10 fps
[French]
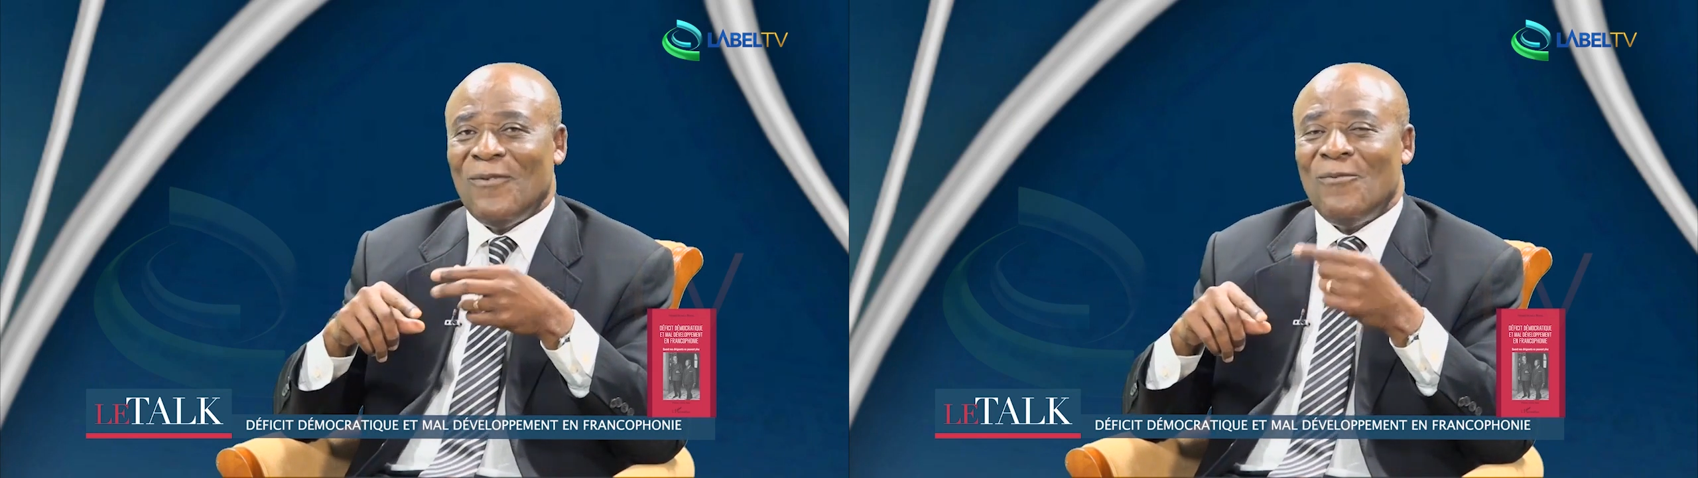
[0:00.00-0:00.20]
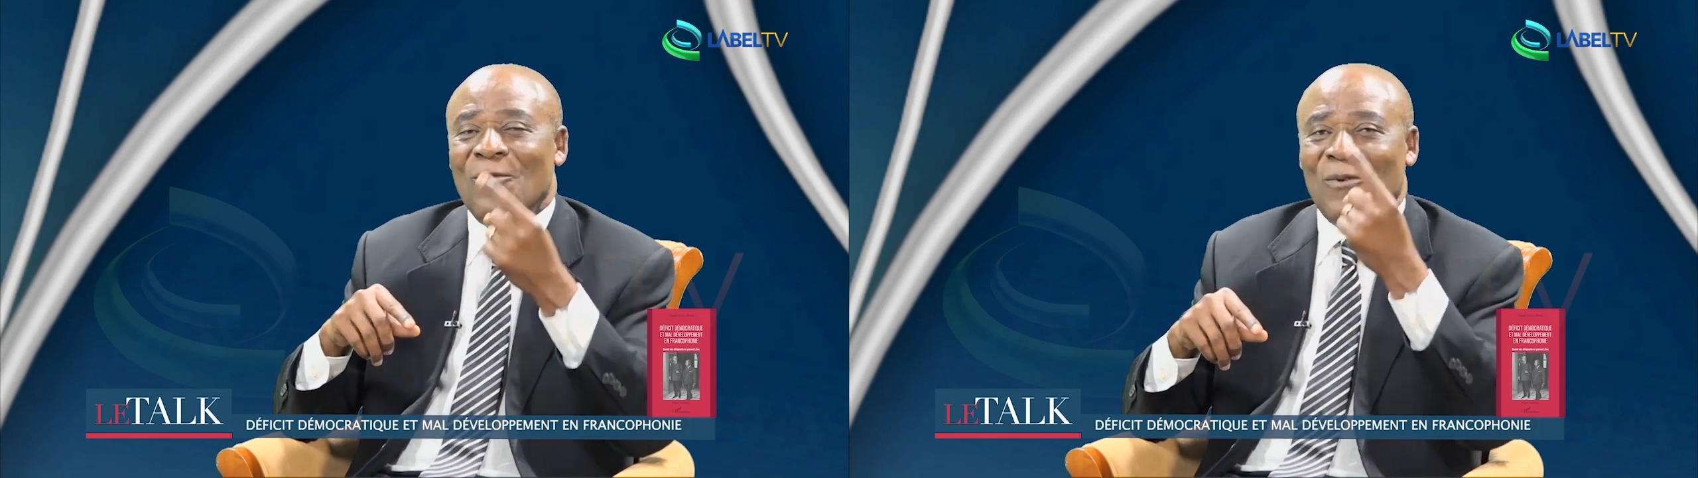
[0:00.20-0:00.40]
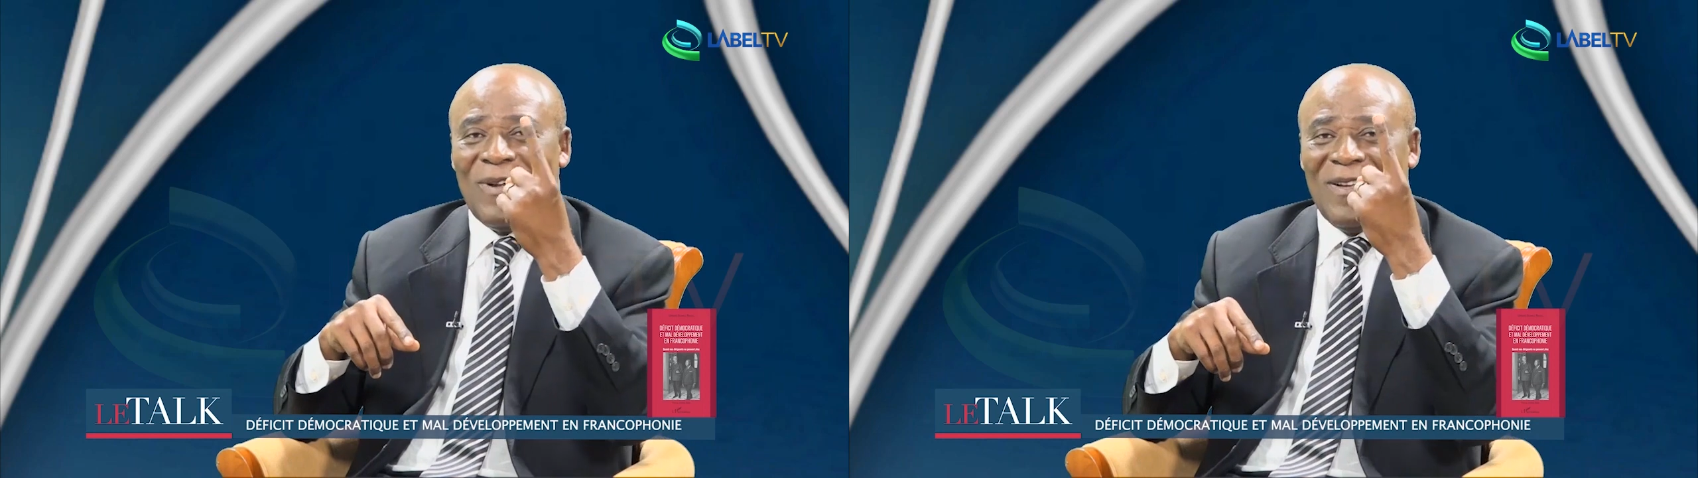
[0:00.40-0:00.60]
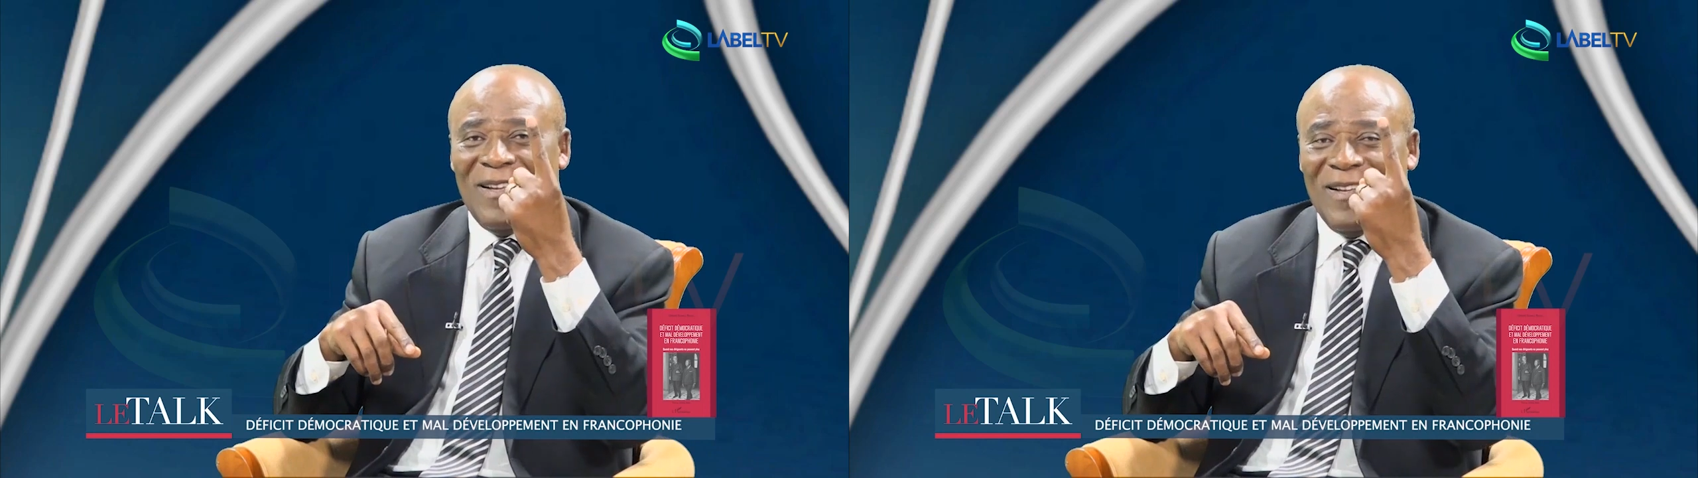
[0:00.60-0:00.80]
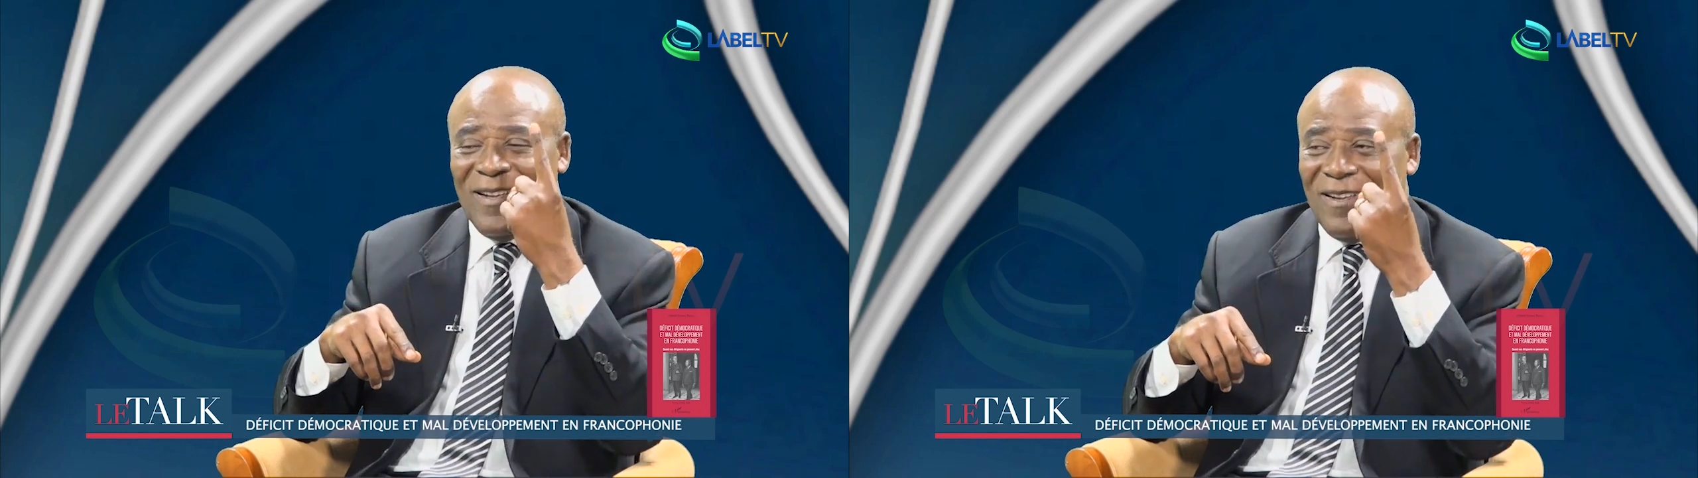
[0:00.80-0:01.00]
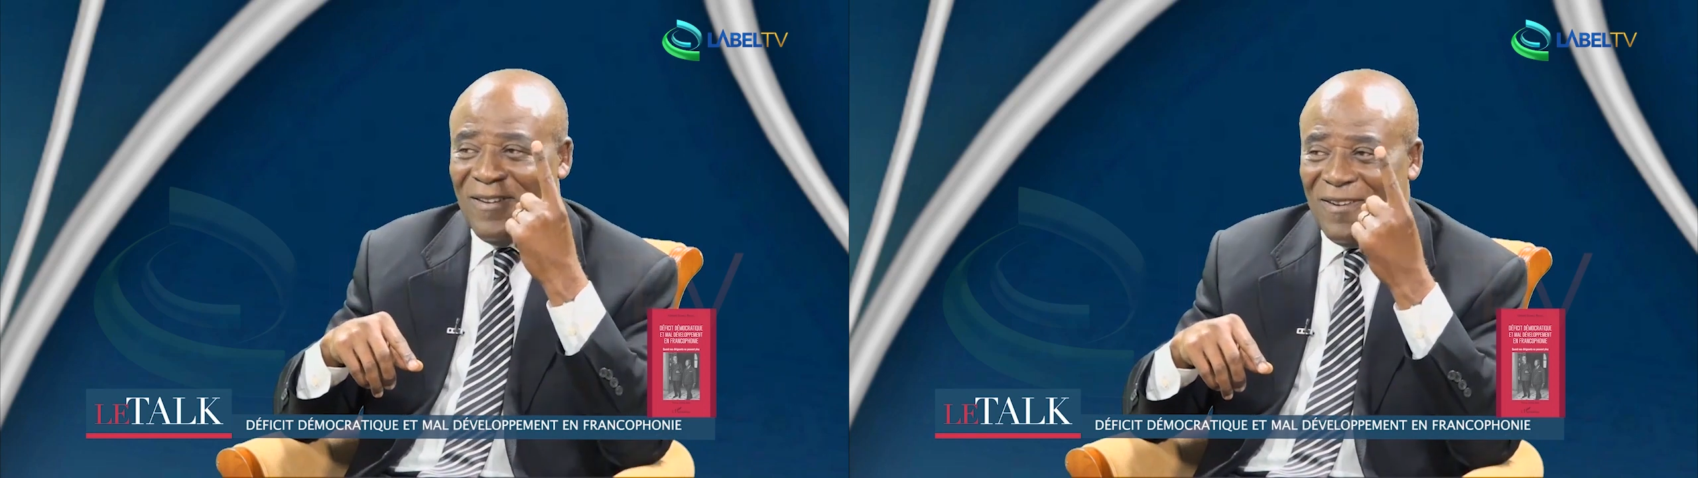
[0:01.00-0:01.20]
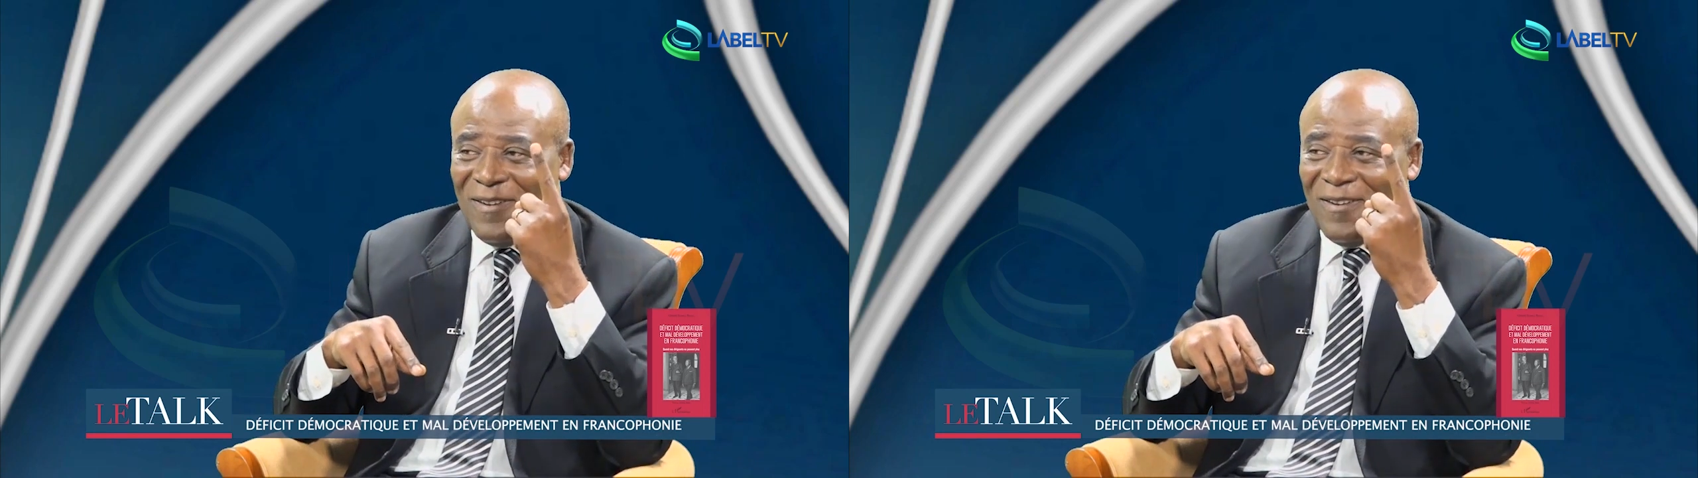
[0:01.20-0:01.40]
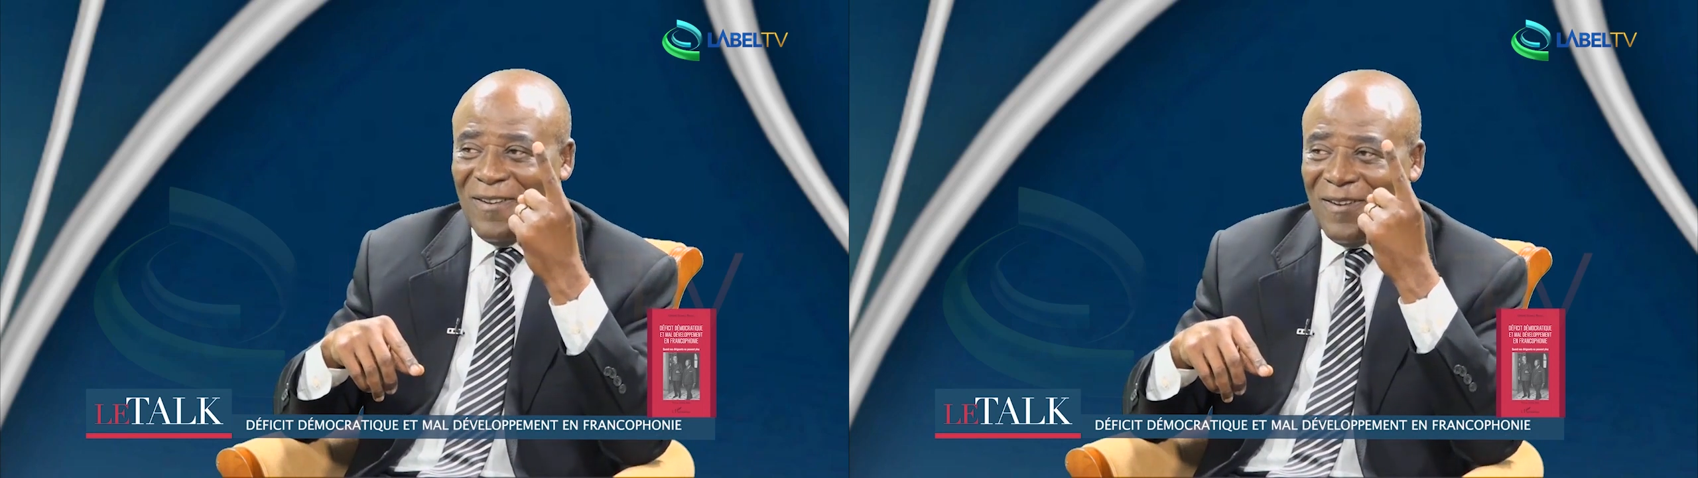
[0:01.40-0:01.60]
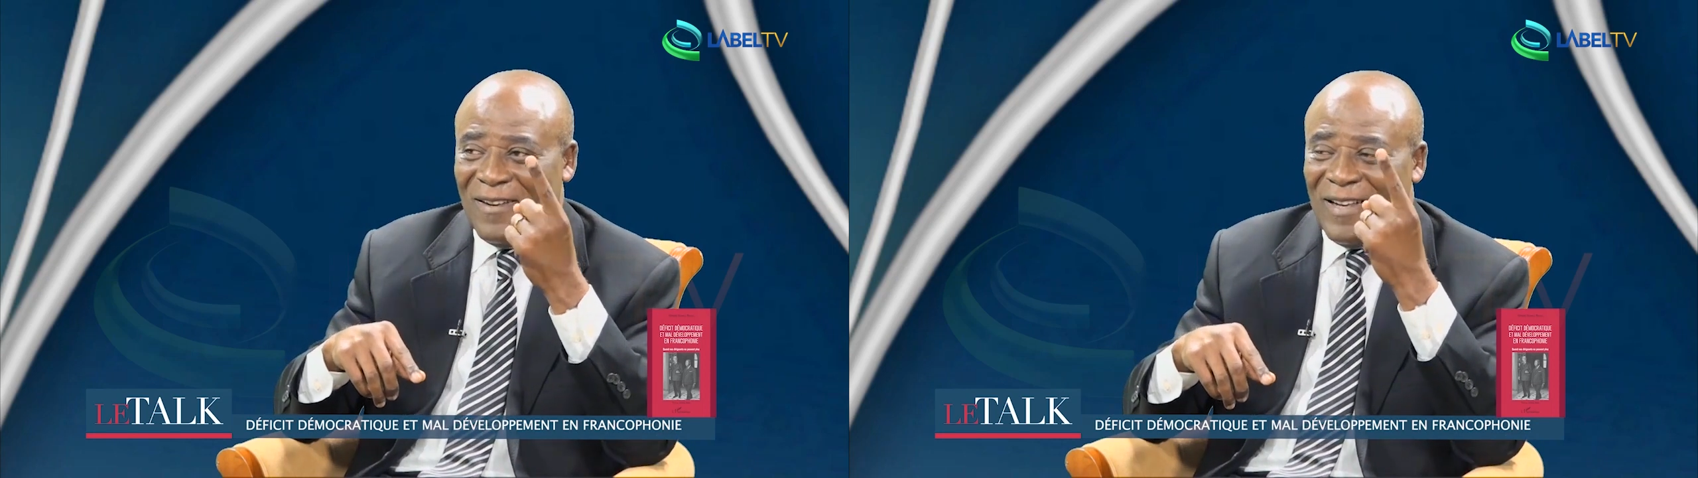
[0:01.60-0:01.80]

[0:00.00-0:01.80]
où euh,